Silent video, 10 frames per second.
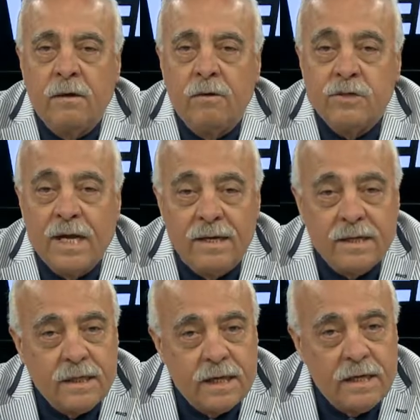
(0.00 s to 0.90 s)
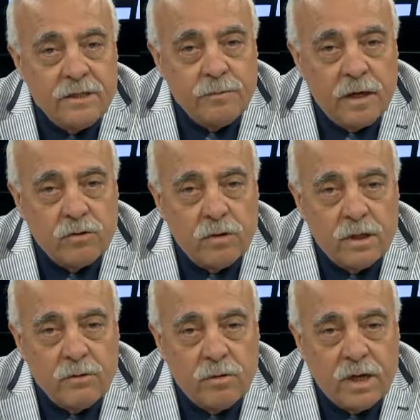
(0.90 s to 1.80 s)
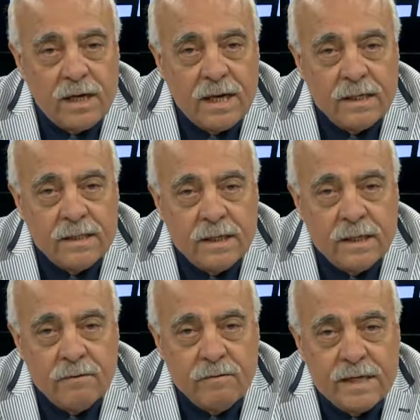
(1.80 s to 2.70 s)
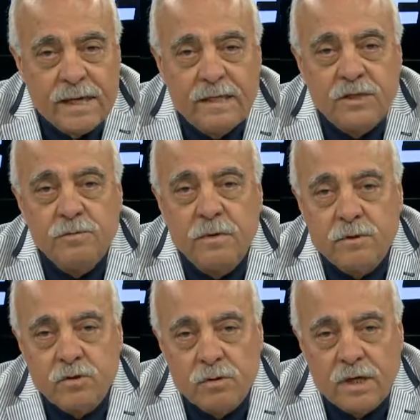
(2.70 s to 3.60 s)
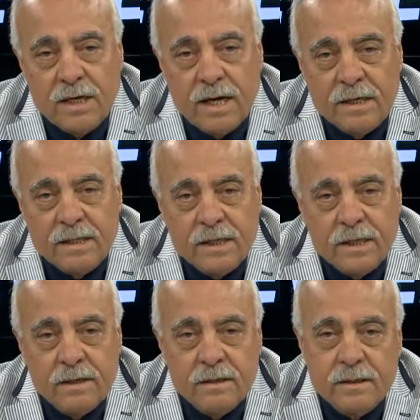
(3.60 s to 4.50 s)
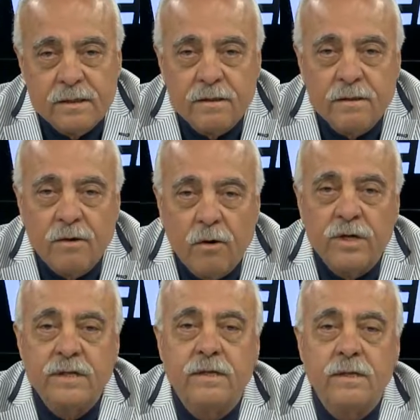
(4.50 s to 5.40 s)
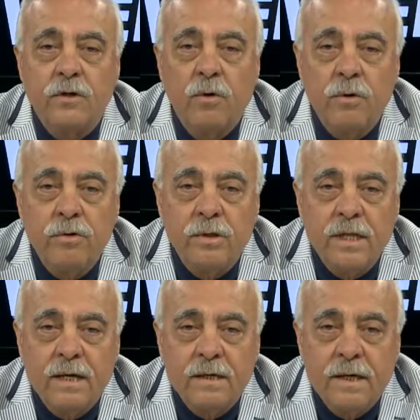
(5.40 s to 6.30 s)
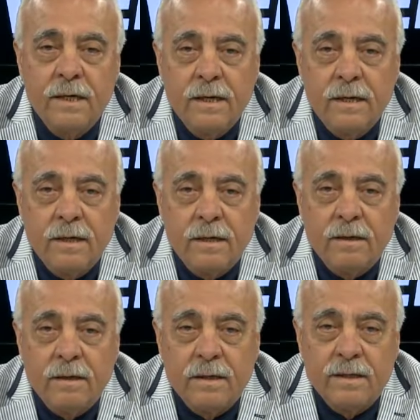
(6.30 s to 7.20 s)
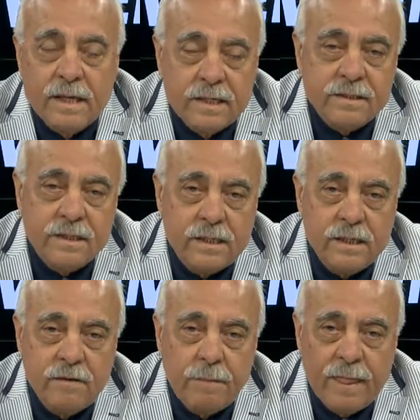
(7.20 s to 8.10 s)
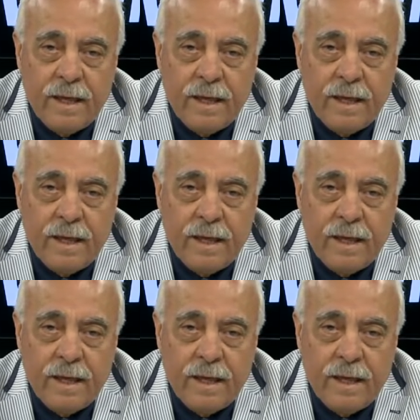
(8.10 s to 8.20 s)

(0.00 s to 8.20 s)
özellikle gelişmekte olan ülkelerde ve gelişmemiş ülkelerde oynadıkları oyunlar ne yazık ki